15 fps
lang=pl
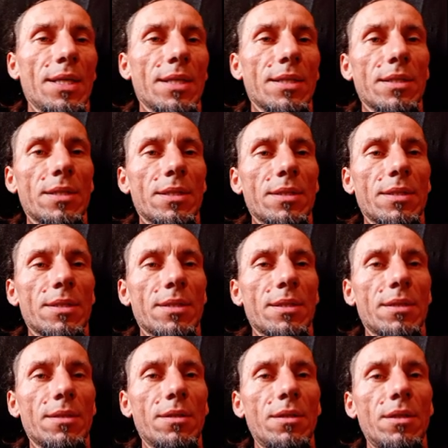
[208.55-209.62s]
Yy,
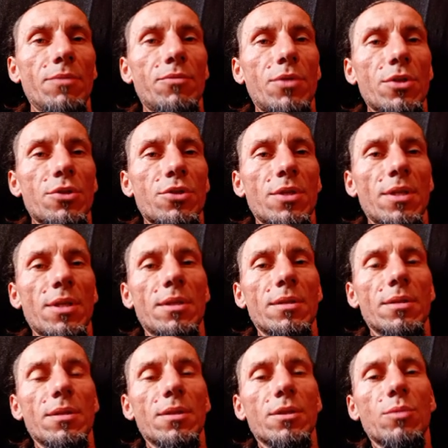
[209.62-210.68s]
I właśnie
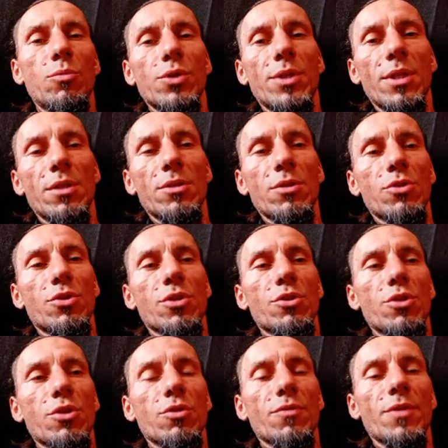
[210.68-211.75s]
yy, to było takie coś, że
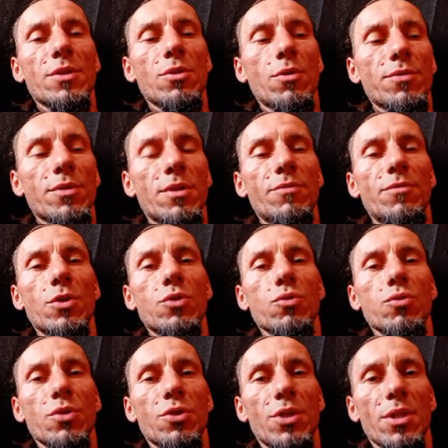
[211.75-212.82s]
Krzysztof Jackowski wyczuł
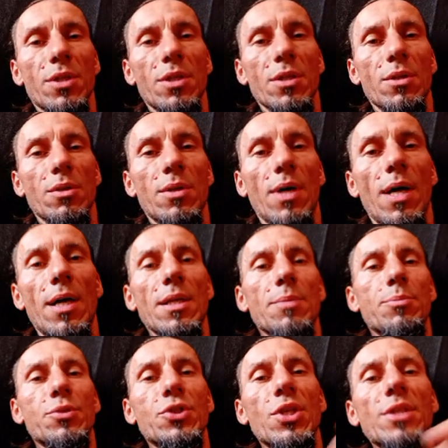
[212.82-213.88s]
coś takiego, ale
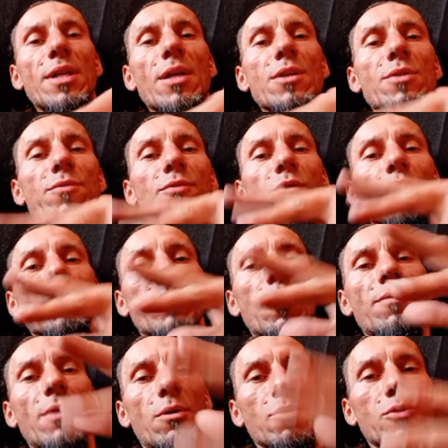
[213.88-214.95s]

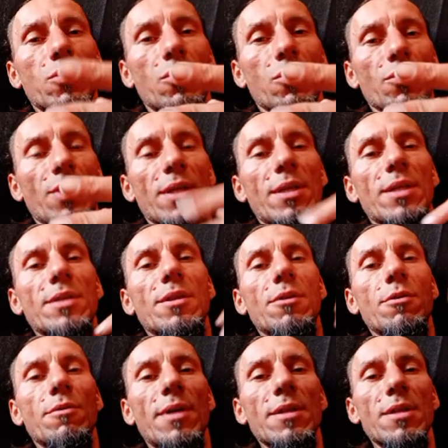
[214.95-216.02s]
przetransformował to na
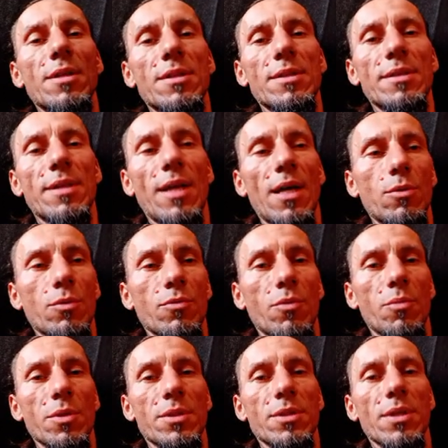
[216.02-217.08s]
generowanie strachu
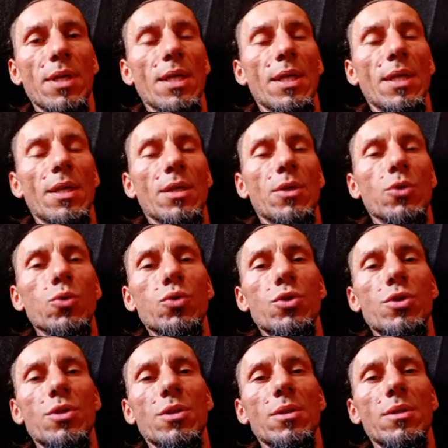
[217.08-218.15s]
wobec
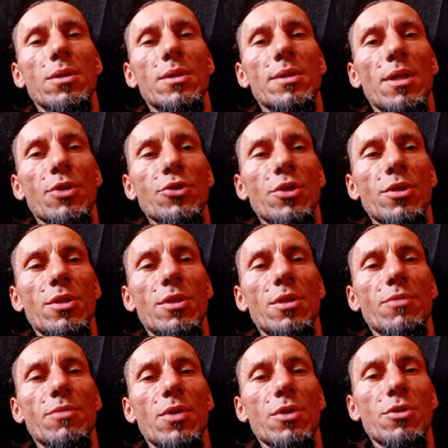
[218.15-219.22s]
ludzi i straszenie
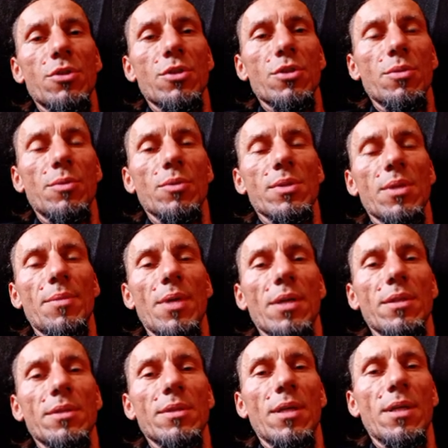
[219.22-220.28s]
ich właśnie, że będą
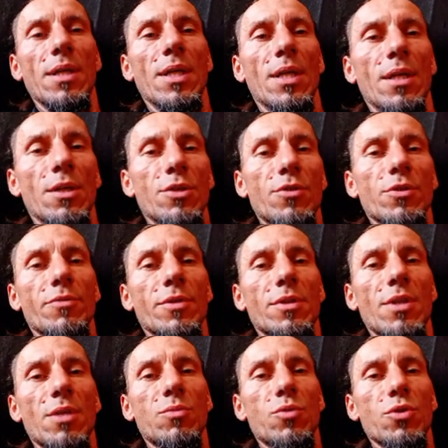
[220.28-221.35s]
zamachy na Światowych
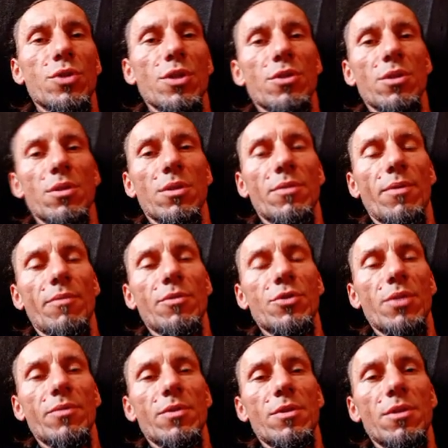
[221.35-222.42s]
Dniach Młodzieży i Krwawy
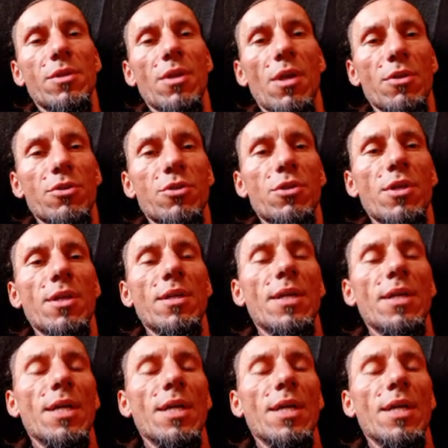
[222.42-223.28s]
Czerwiec i nie jeźdźcie.